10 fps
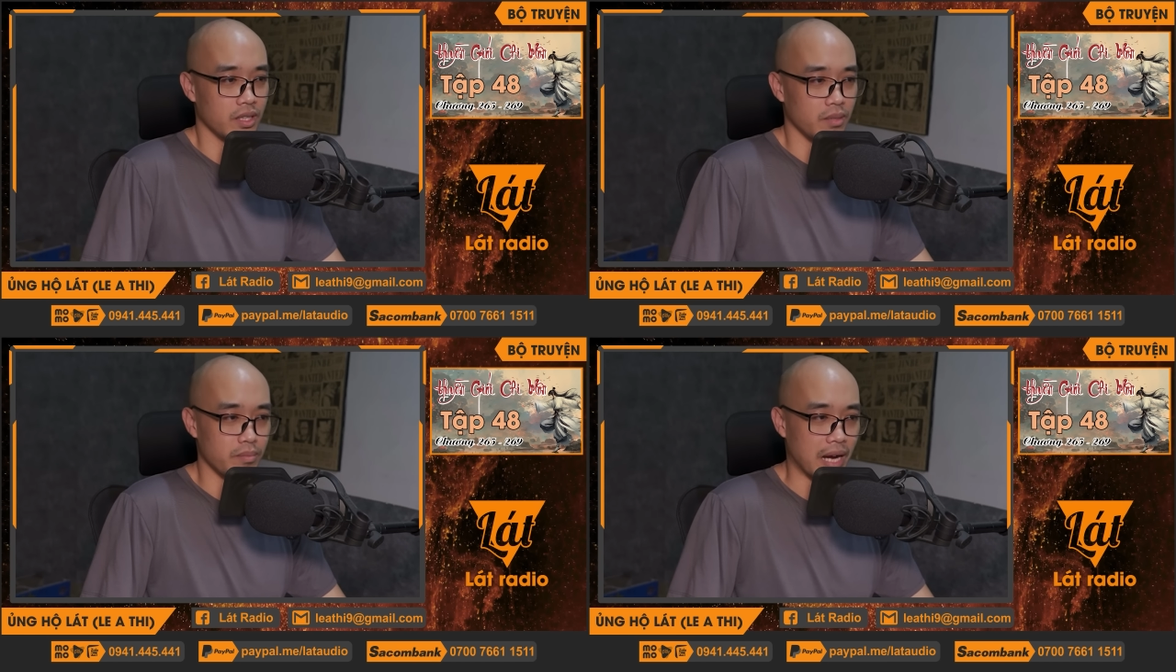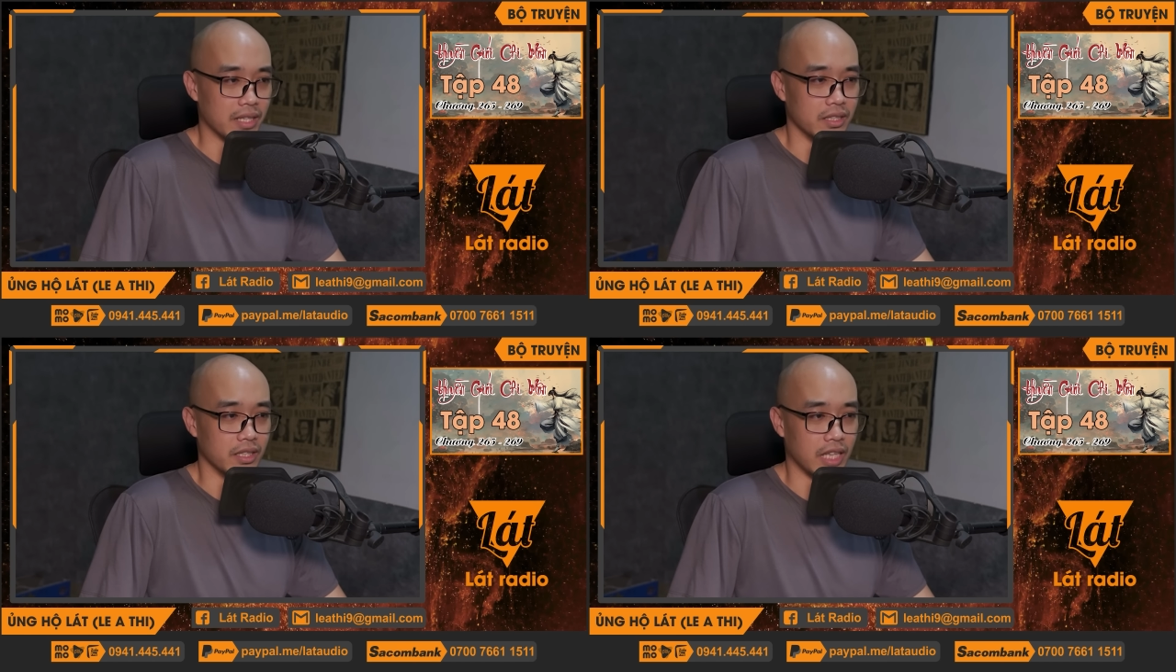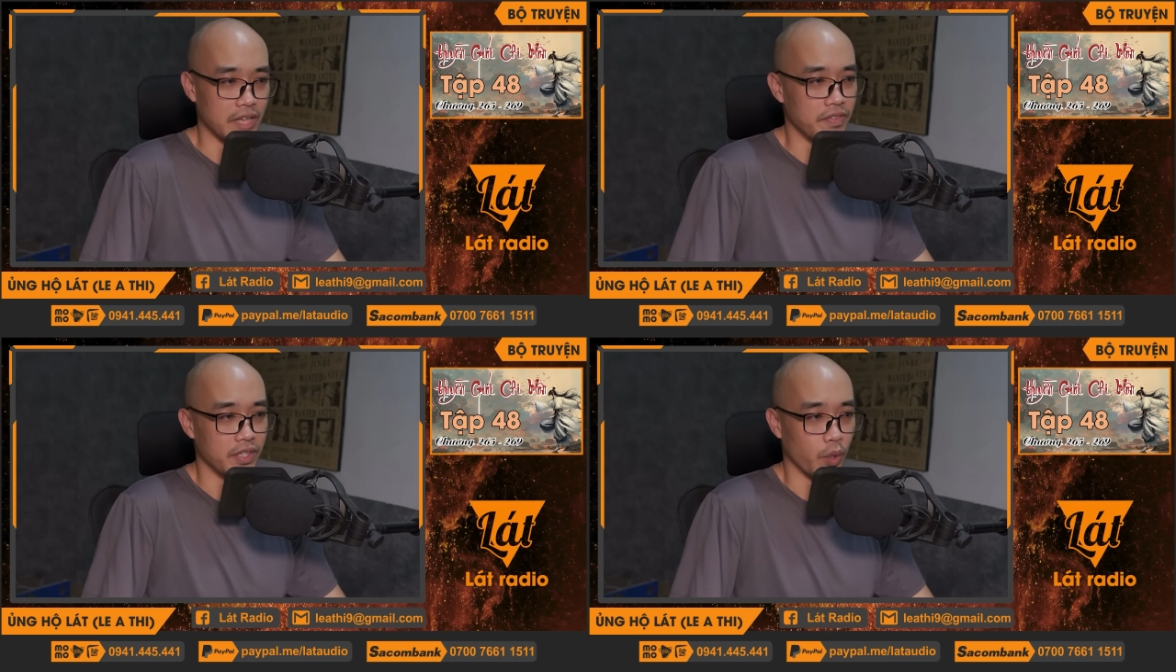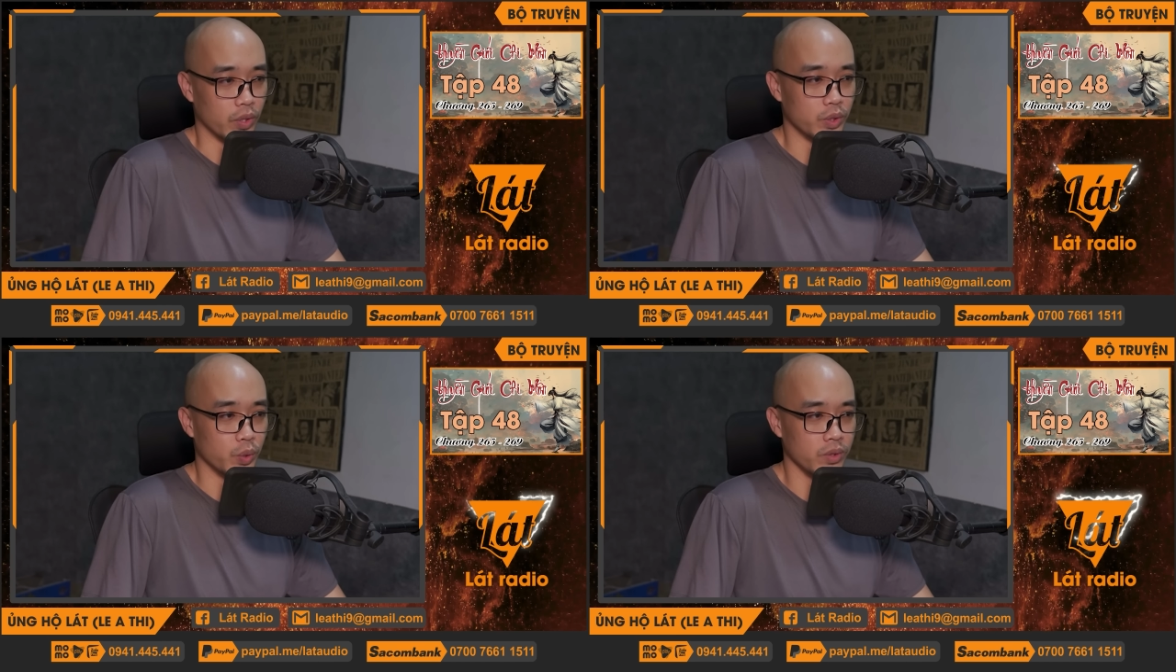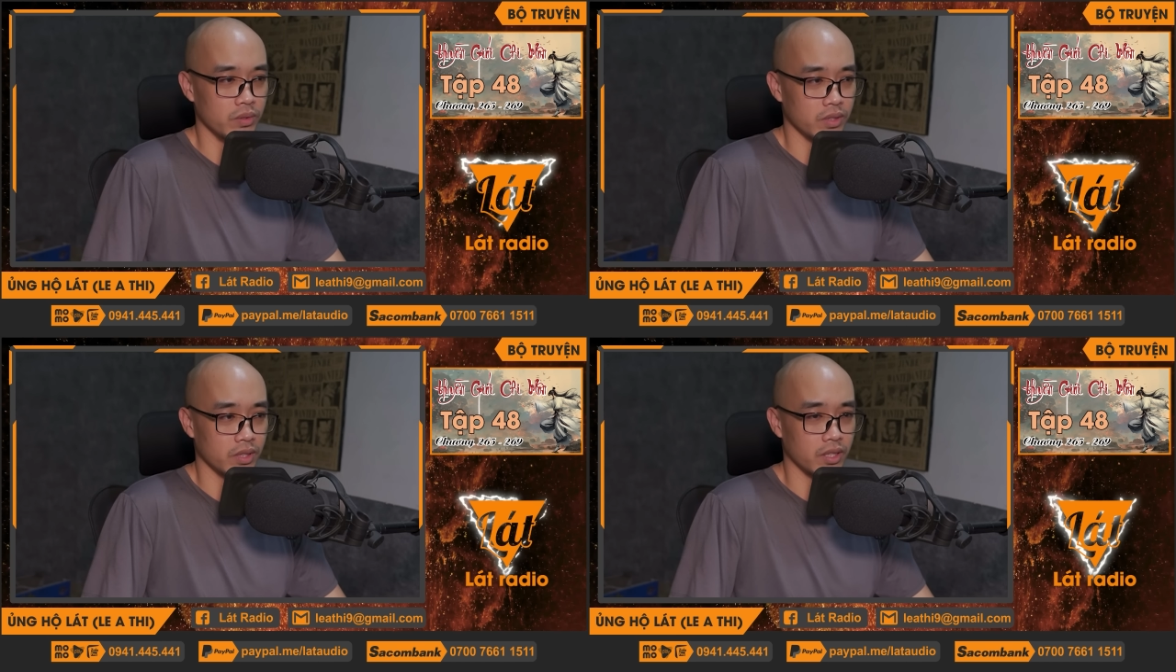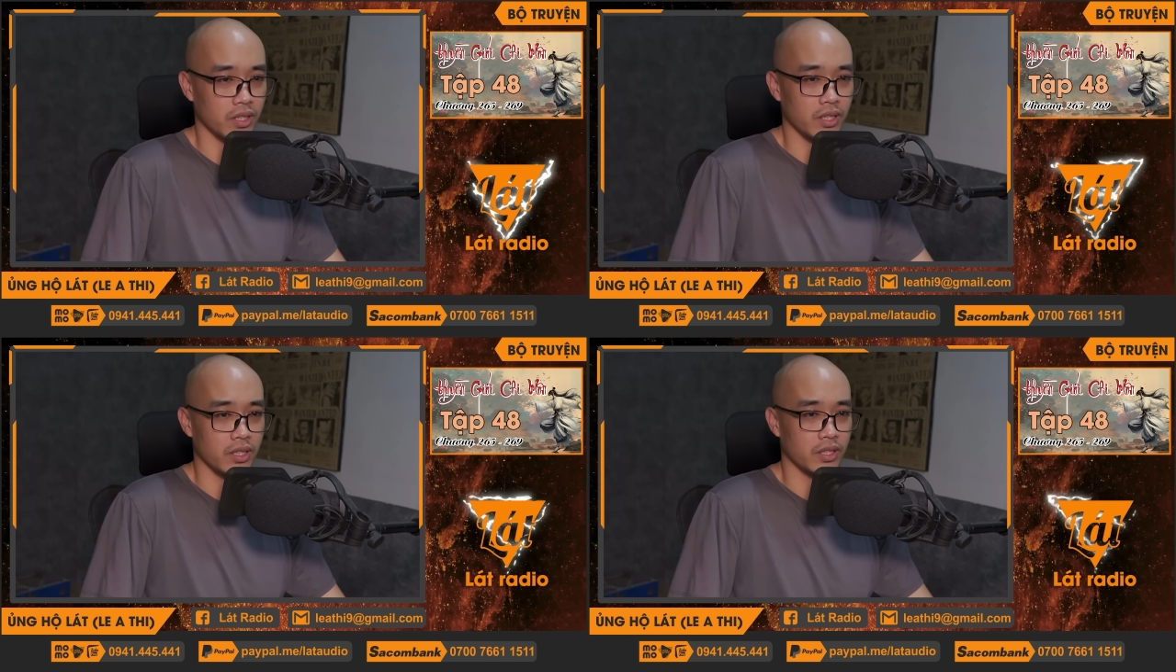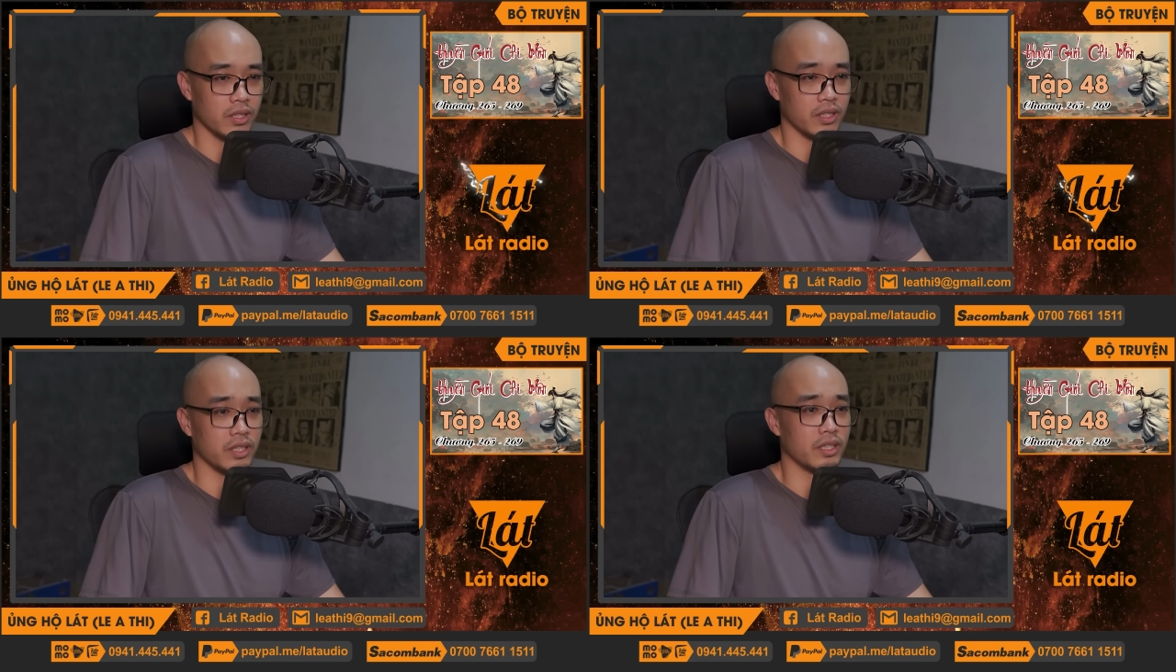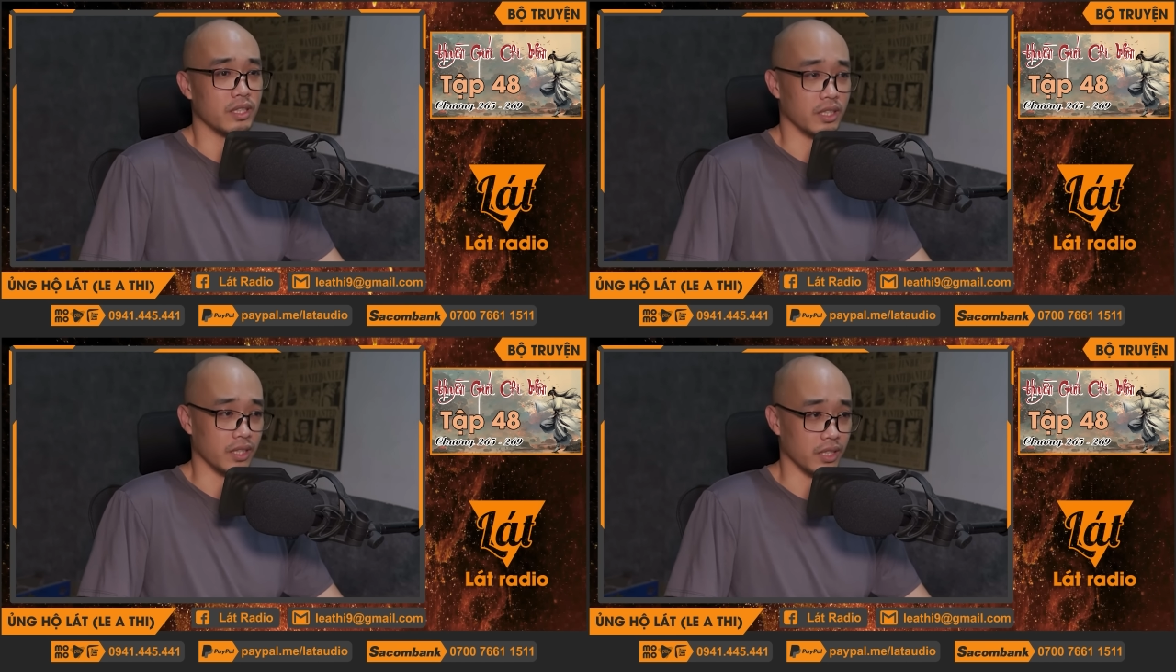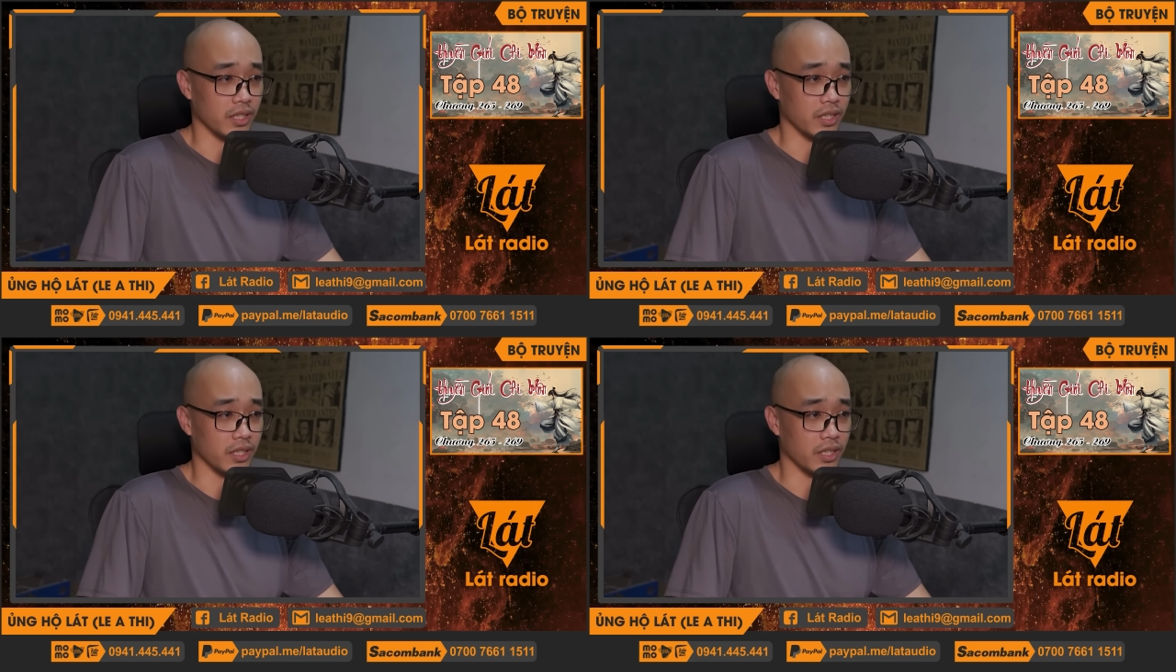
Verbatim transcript: mà cất bước đi thẳng tới một tòa đại điện màu đen ở phía trung tâm.